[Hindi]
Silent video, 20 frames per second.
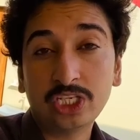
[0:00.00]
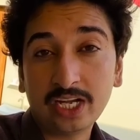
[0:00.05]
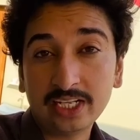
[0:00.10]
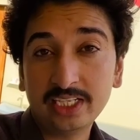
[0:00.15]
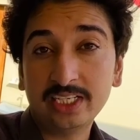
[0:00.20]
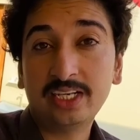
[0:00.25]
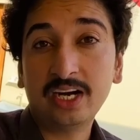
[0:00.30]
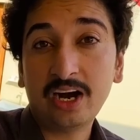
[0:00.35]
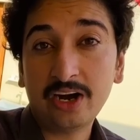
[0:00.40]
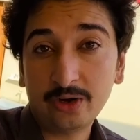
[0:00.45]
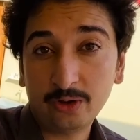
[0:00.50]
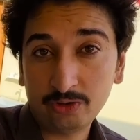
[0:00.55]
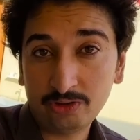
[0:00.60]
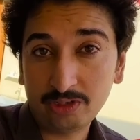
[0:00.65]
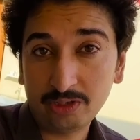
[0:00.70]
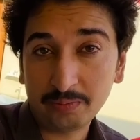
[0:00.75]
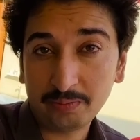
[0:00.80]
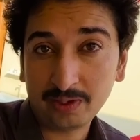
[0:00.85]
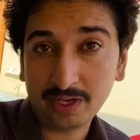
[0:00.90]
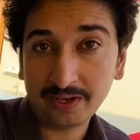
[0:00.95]
शादी कार्ड हो
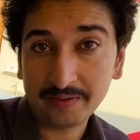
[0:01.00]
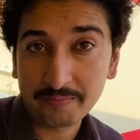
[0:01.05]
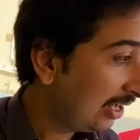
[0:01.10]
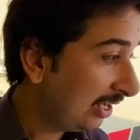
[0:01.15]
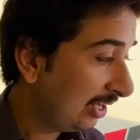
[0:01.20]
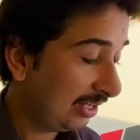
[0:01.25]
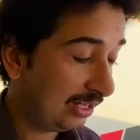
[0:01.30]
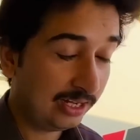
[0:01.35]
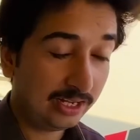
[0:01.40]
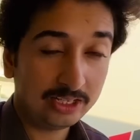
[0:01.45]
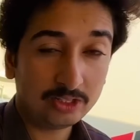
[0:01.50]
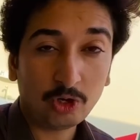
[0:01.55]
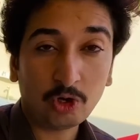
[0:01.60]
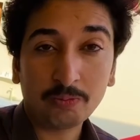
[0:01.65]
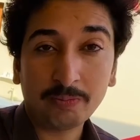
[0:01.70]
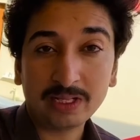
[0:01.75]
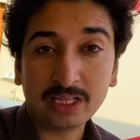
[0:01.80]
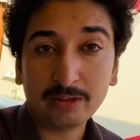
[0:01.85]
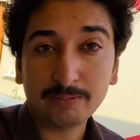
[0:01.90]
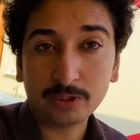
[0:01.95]
सी पिया तो
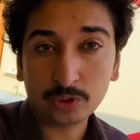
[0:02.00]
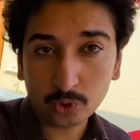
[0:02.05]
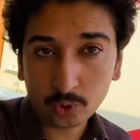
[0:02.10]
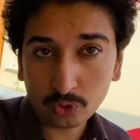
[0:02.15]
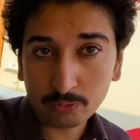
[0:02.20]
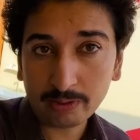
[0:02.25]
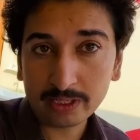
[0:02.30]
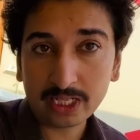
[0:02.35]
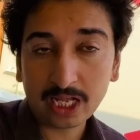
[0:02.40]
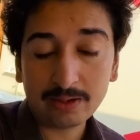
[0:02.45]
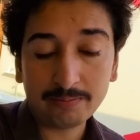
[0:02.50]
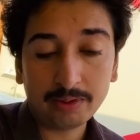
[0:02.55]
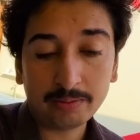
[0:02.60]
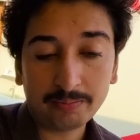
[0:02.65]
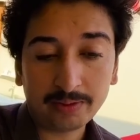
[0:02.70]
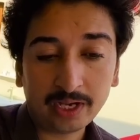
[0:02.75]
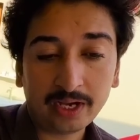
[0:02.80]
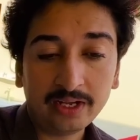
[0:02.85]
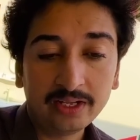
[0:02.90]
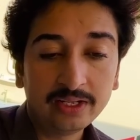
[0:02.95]
पता मशहूर बंदा ही
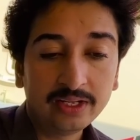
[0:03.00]
पिया